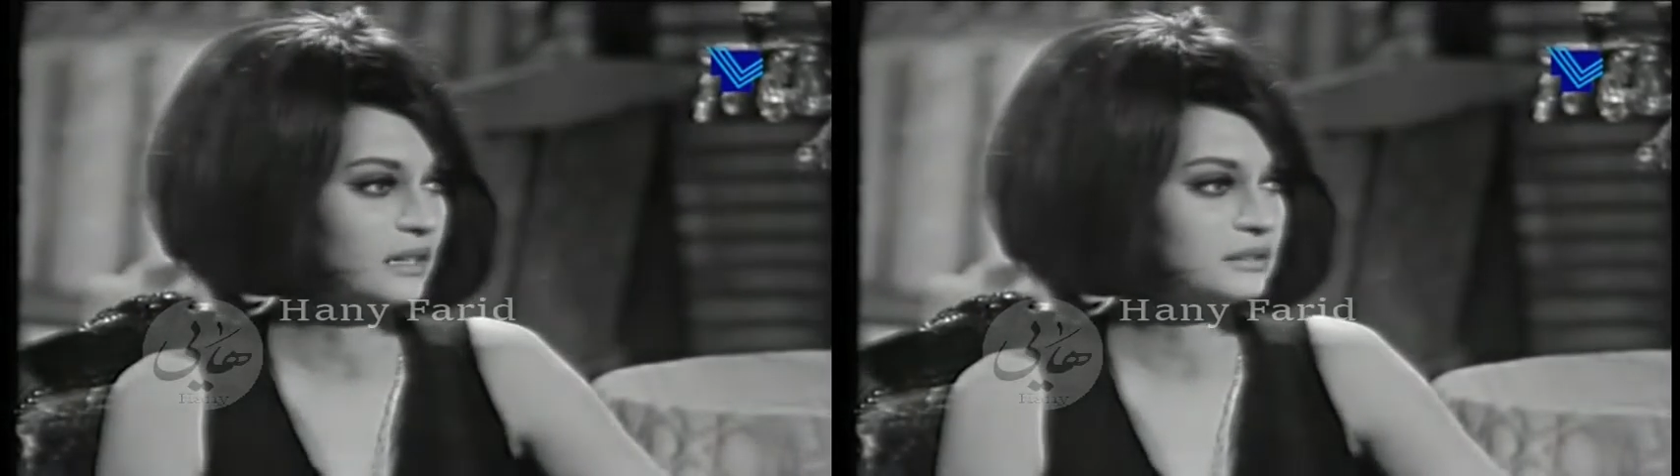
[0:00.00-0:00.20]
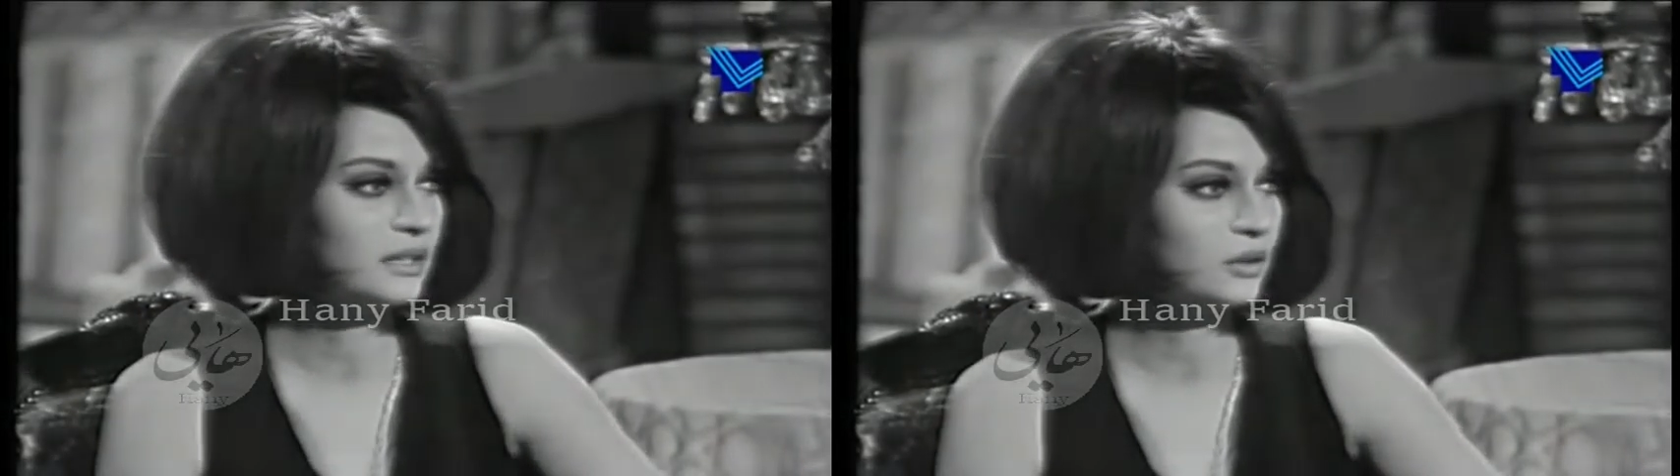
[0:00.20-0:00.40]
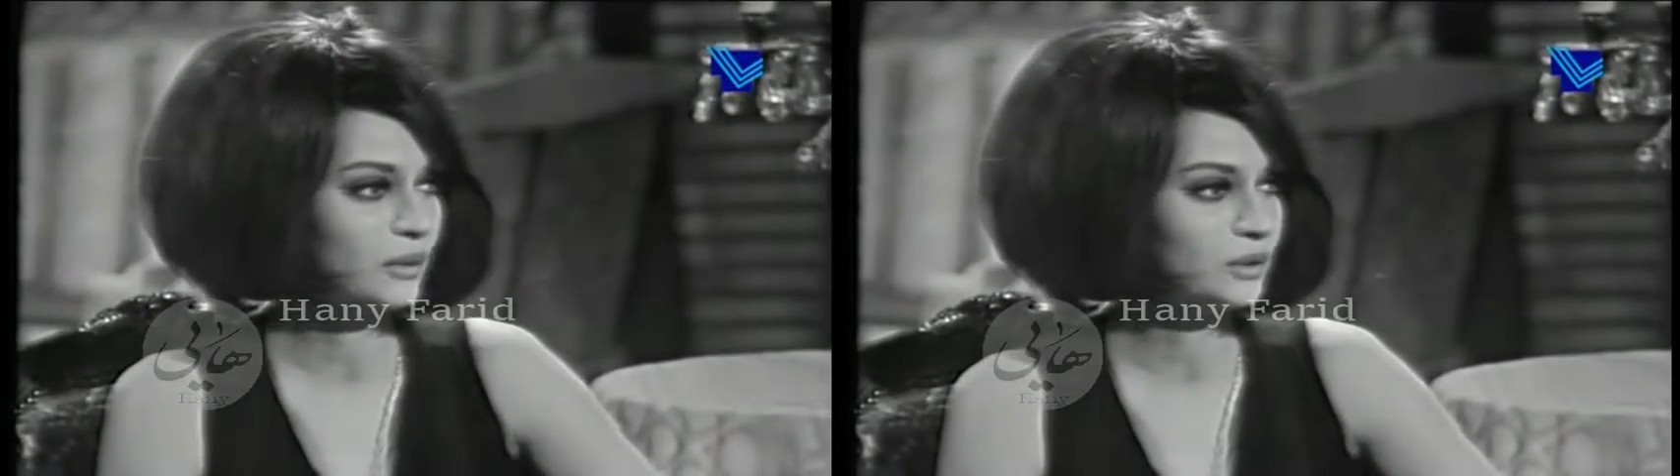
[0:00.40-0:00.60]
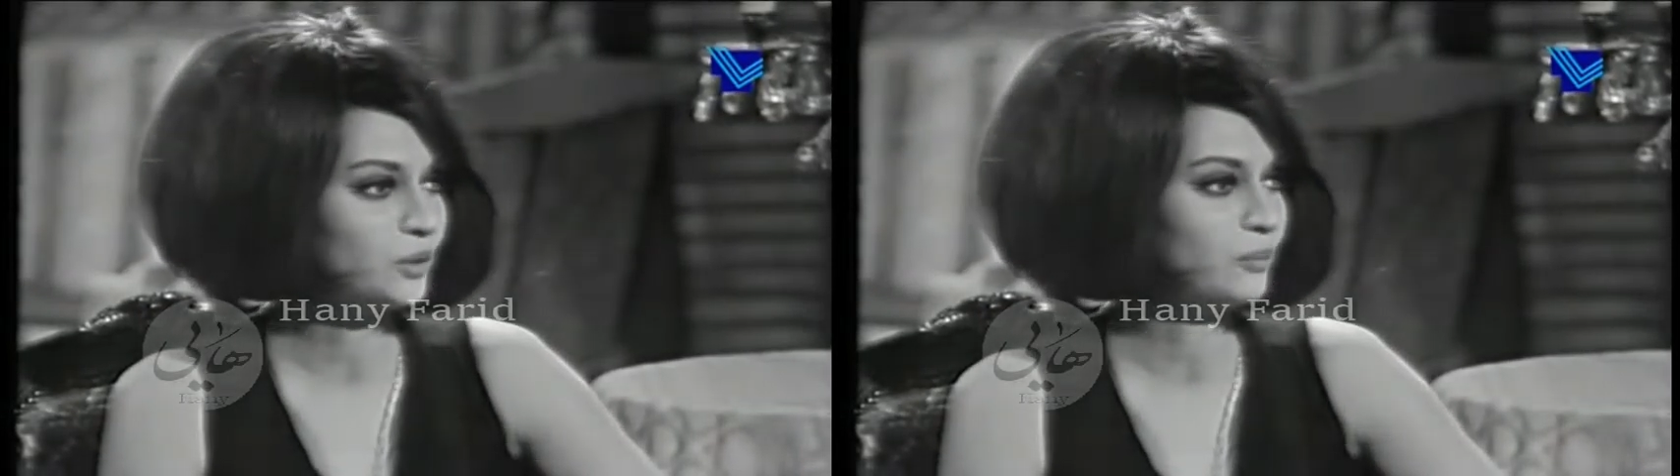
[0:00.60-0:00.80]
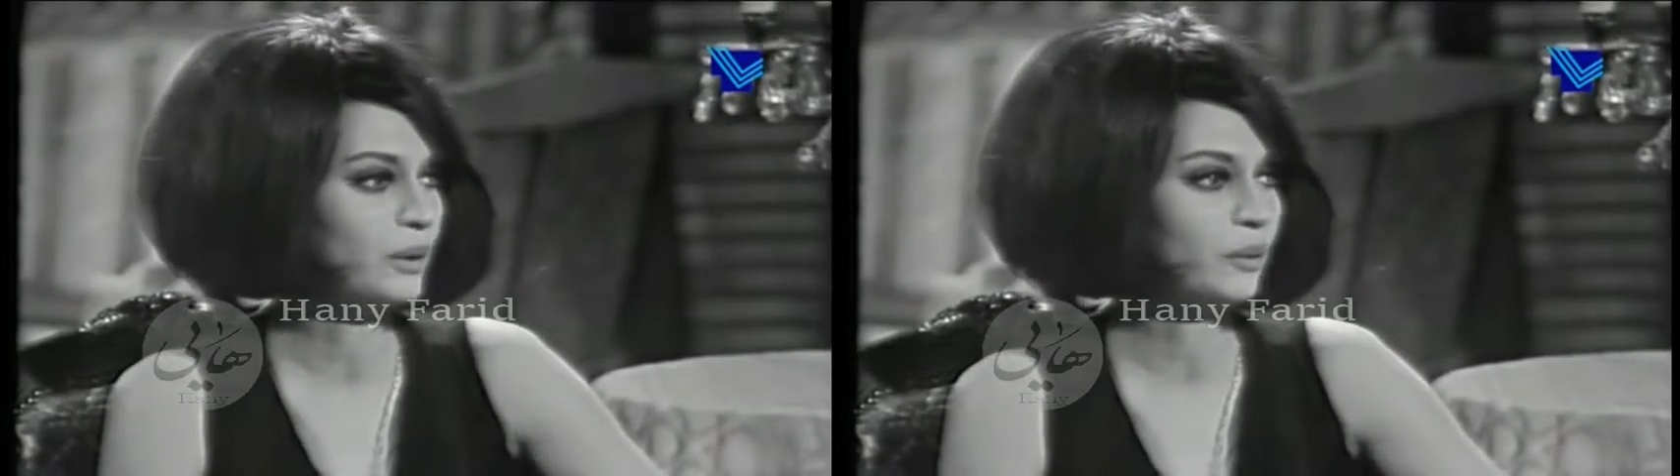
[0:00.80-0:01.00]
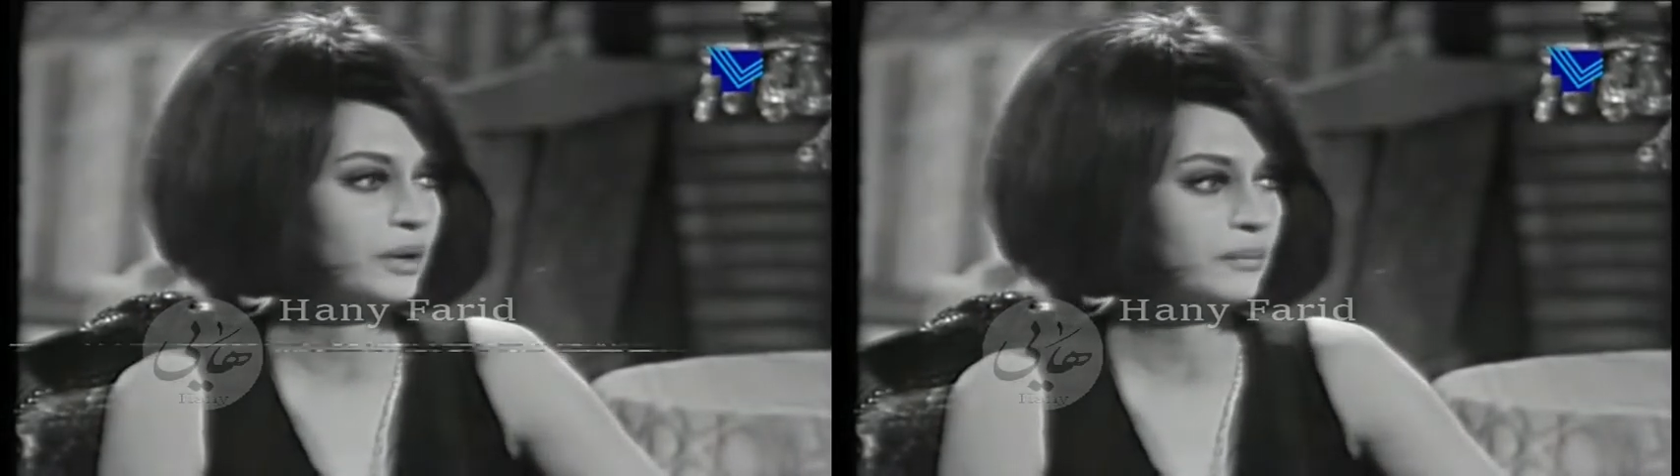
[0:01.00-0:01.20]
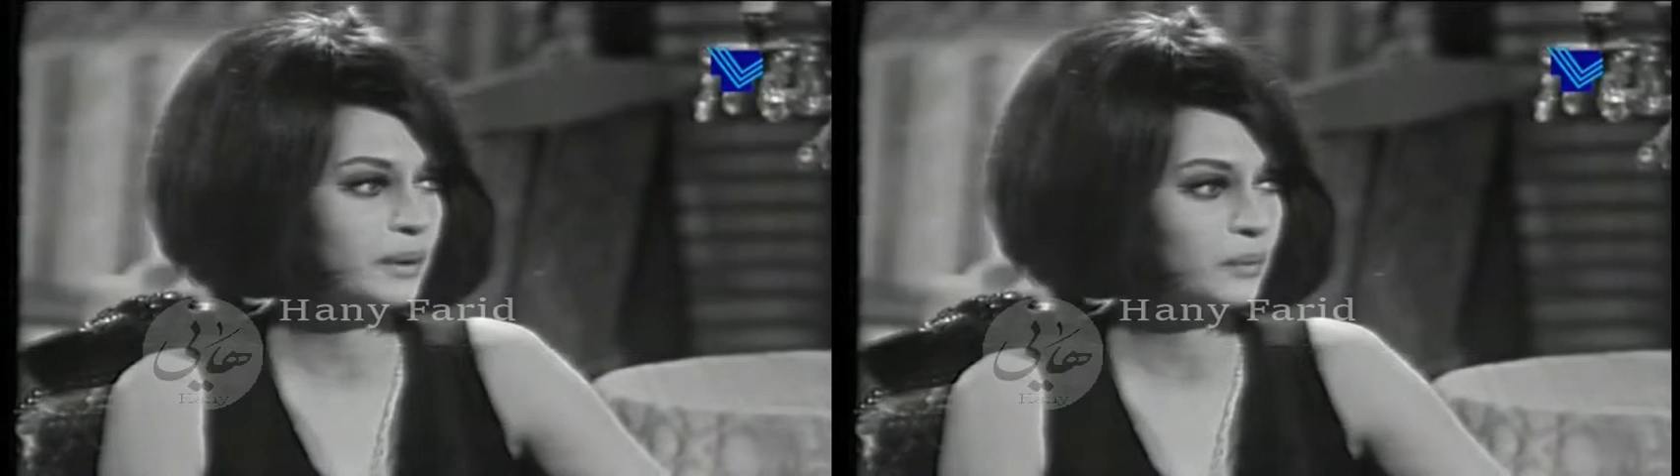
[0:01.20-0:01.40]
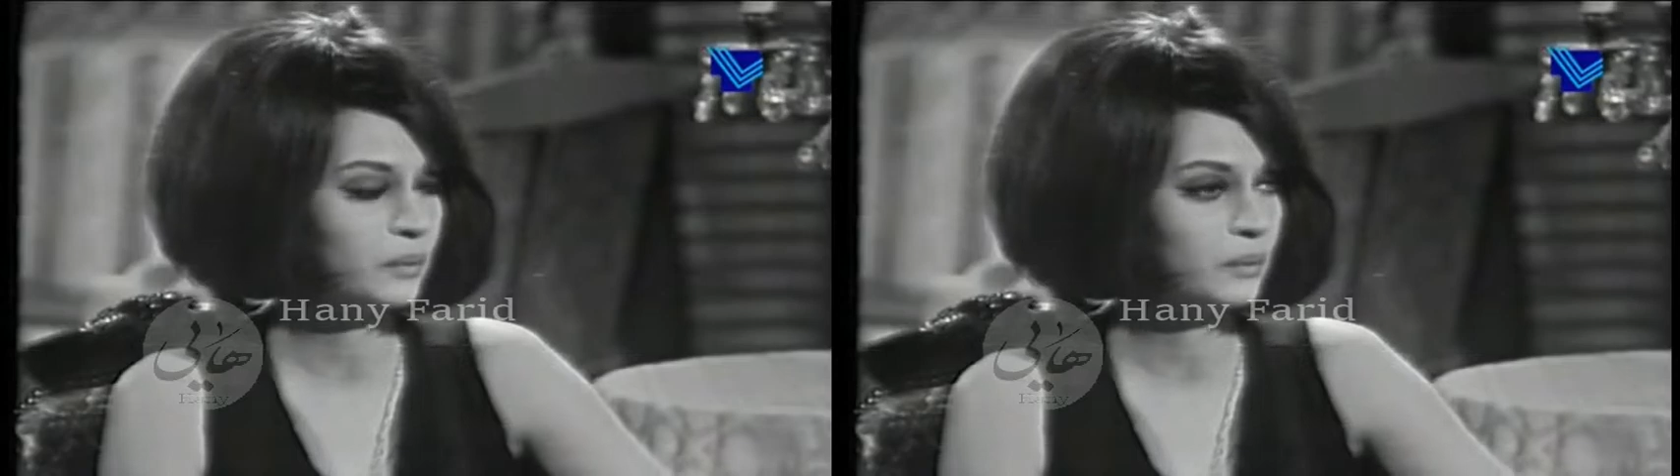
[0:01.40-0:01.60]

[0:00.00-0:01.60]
اكترهم عندهم موهبه